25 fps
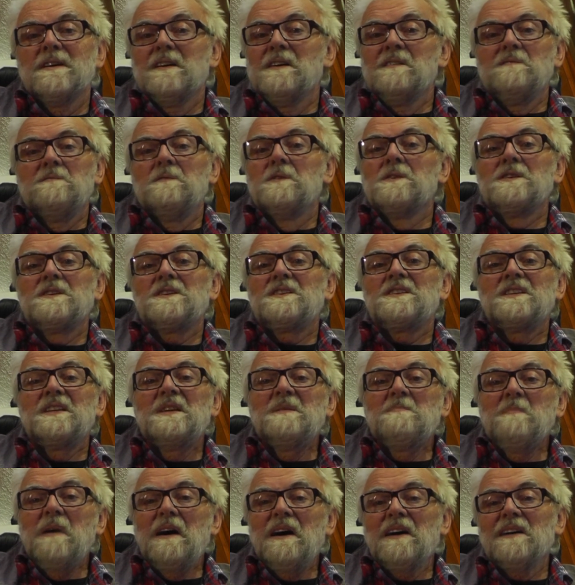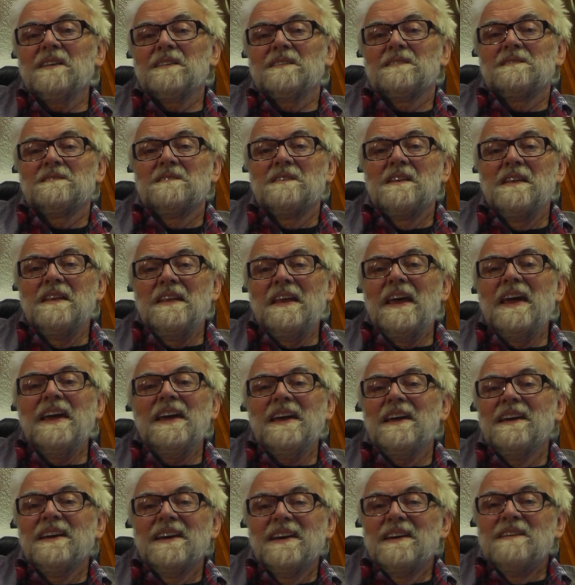Würde ich nie machen.
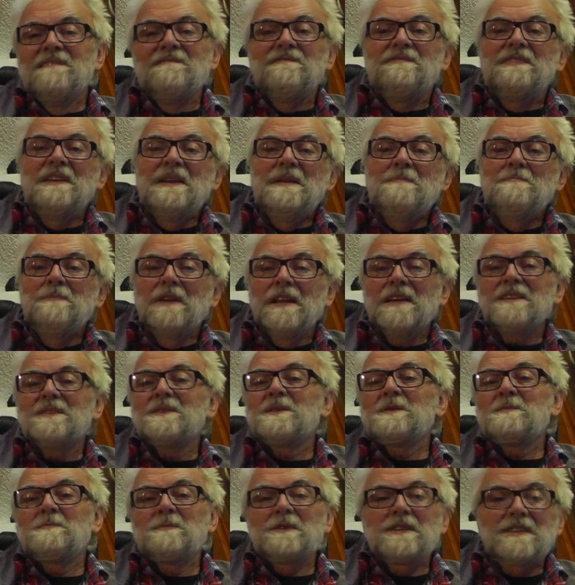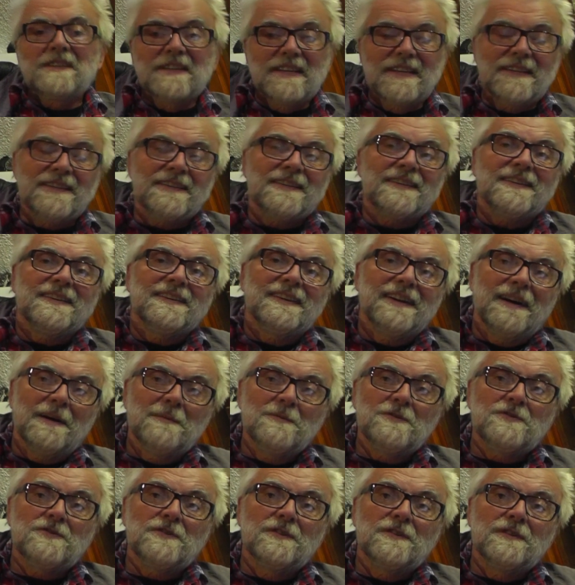Nee, filmen lasse ich mich nicht,
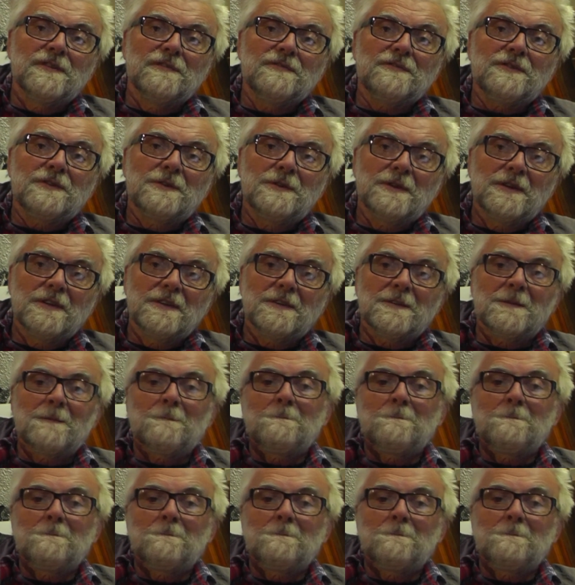habe ich schon oft gehört.